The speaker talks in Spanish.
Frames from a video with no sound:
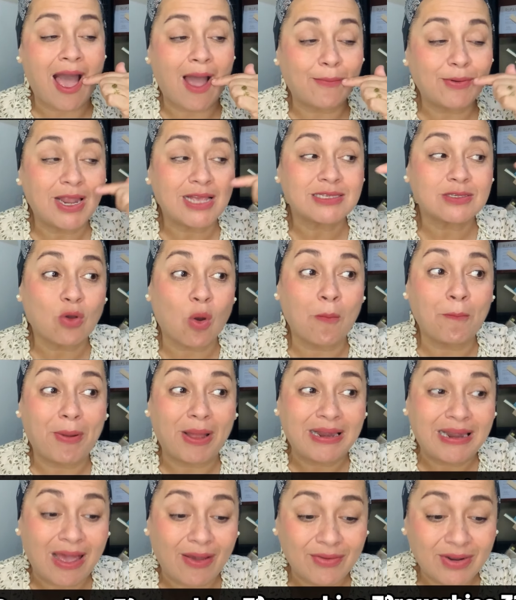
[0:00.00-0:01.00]
hablas con
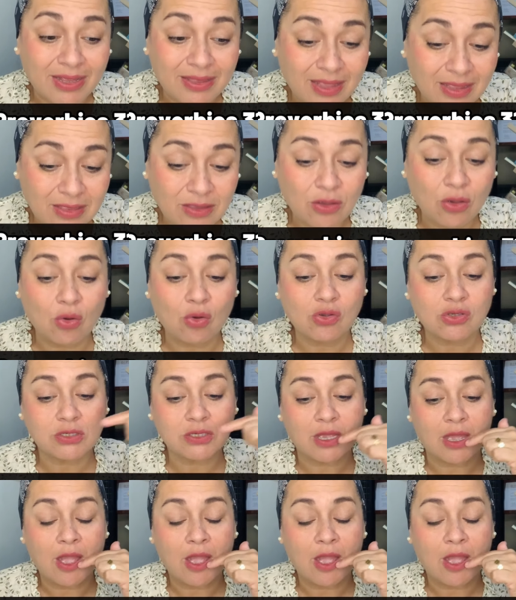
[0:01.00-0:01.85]
palabra de Dios,